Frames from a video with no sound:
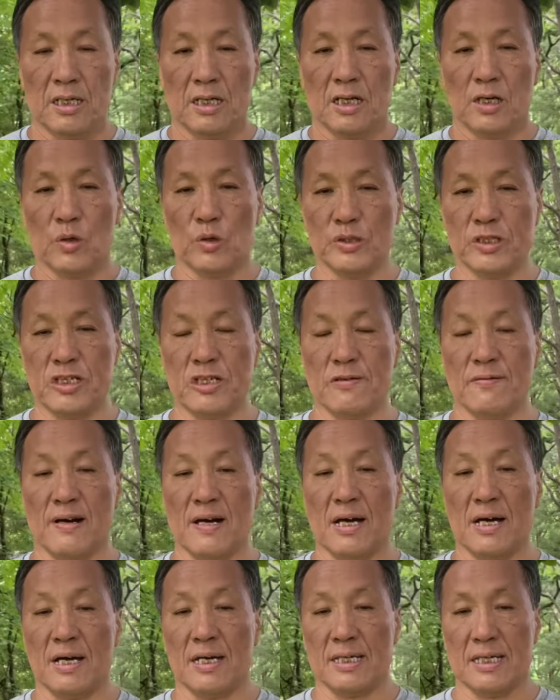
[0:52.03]
こっち
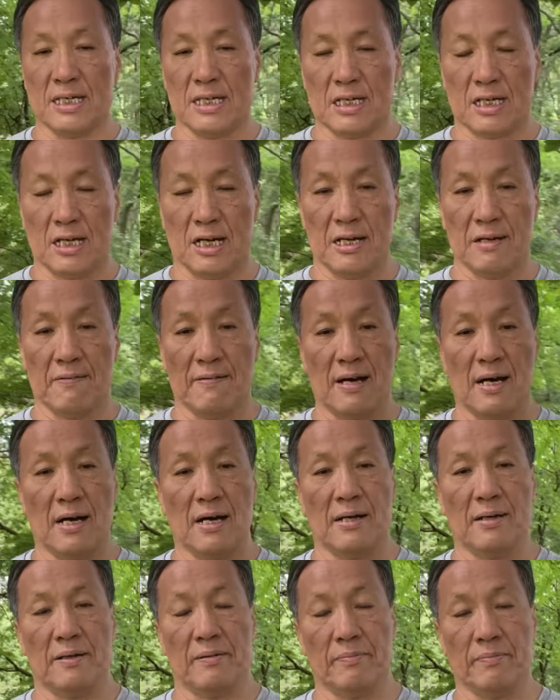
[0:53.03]
は一回
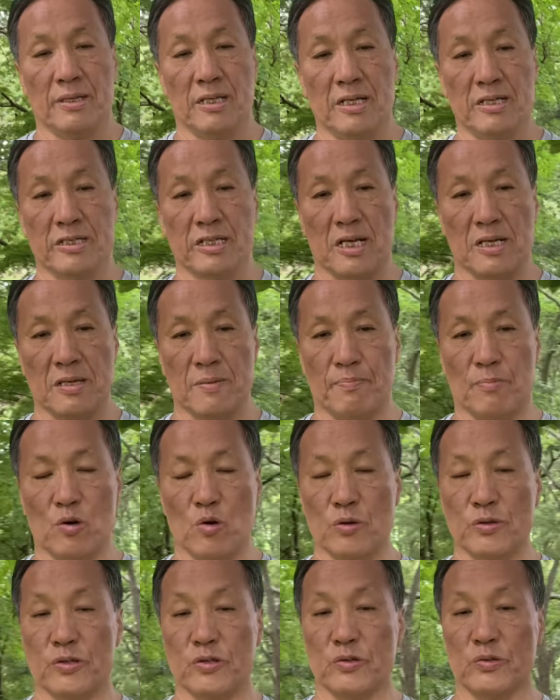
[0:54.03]
は皆さんに
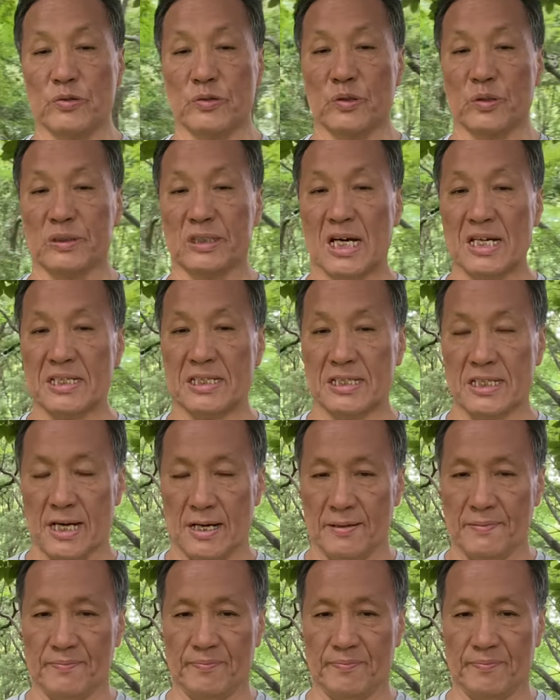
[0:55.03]
帽子を出した。